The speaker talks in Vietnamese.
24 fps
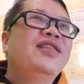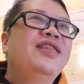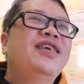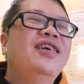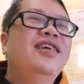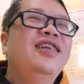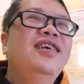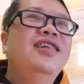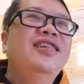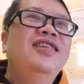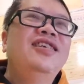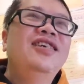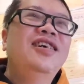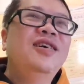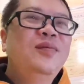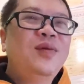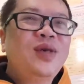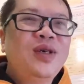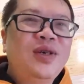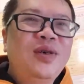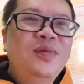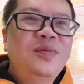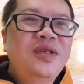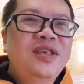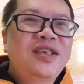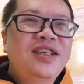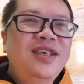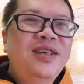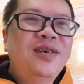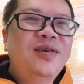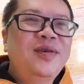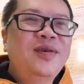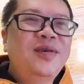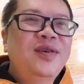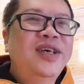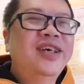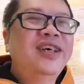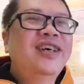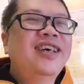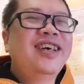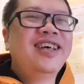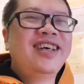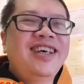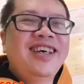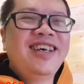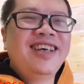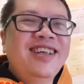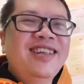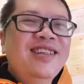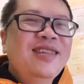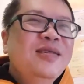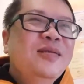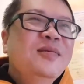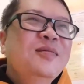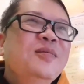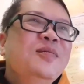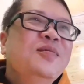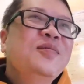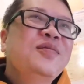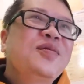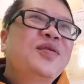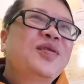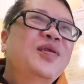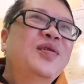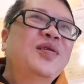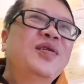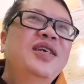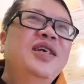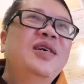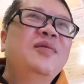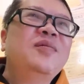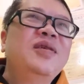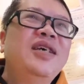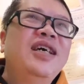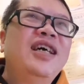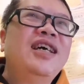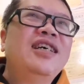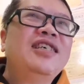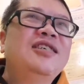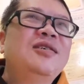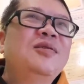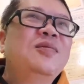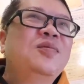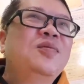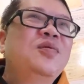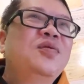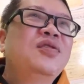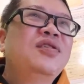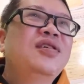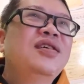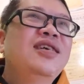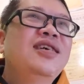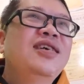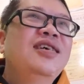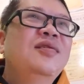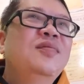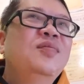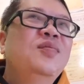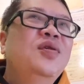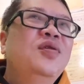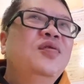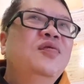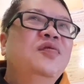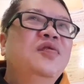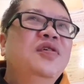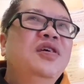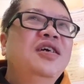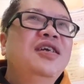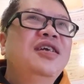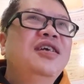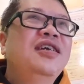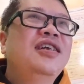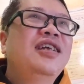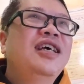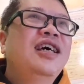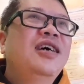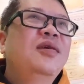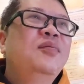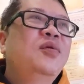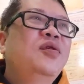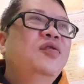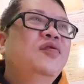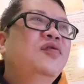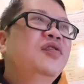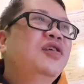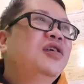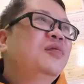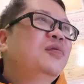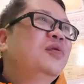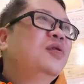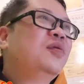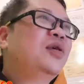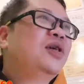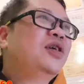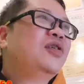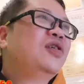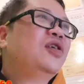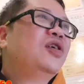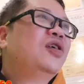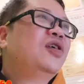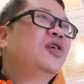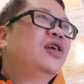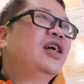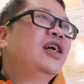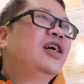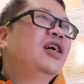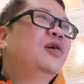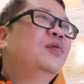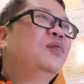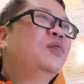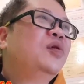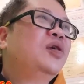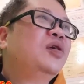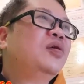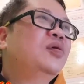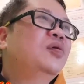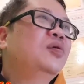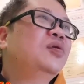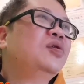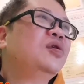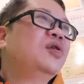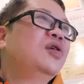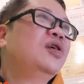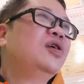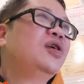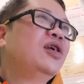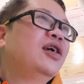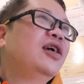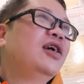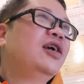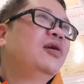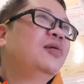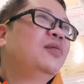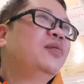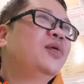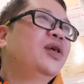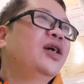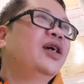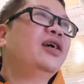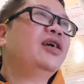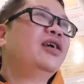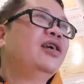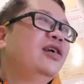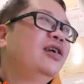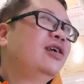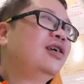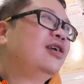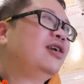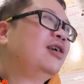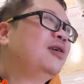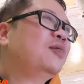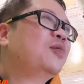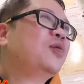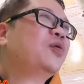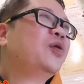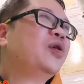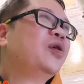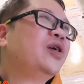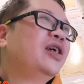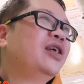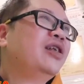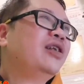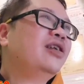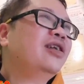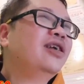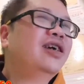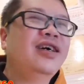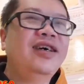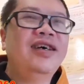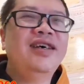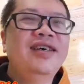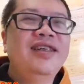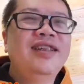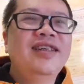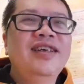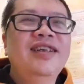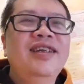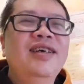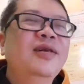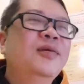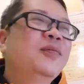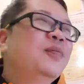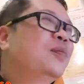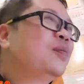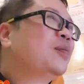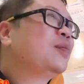Thế nên trước mình có một cậu cũng làm nhà, xong mình vừa đến đá, mình vừa mới bảo đo đá âm mà ui rồi nhà em đầy, em quen đầy. Thế là